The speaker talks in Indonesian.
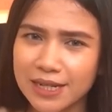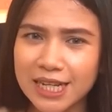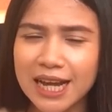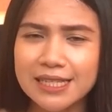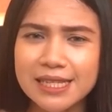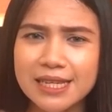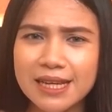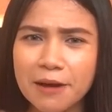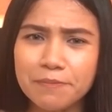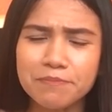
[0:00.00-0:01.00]
Dengan
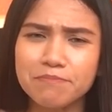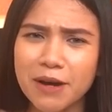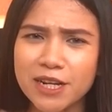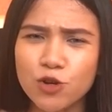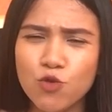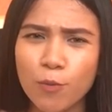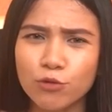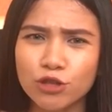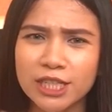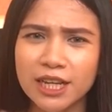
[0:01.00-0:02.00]
sigap, pada
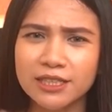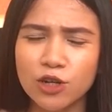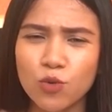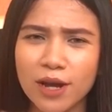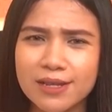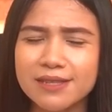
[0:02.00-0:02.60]
23 Januari